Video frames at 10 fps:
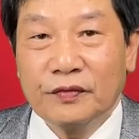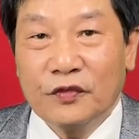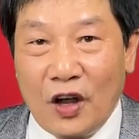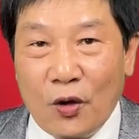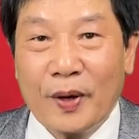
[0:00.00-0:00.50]

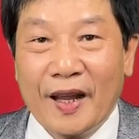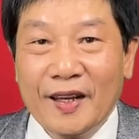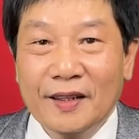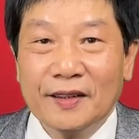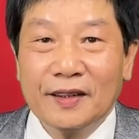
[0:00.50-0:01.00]
Và hôm
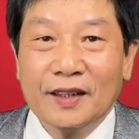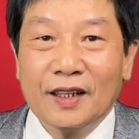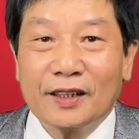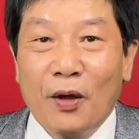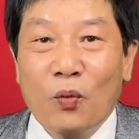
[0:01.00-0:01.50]
nay
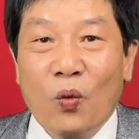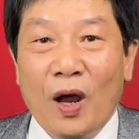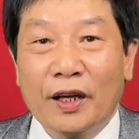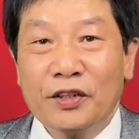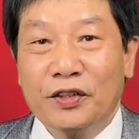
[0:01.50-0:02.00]
thông
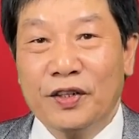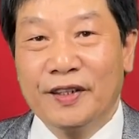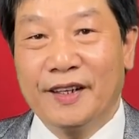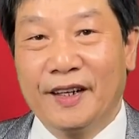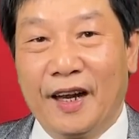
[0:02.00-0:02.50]
qua cái chương
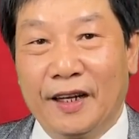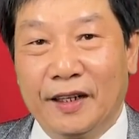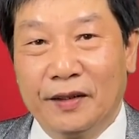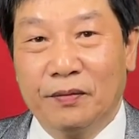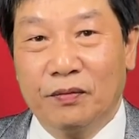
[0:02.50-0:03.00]
trình này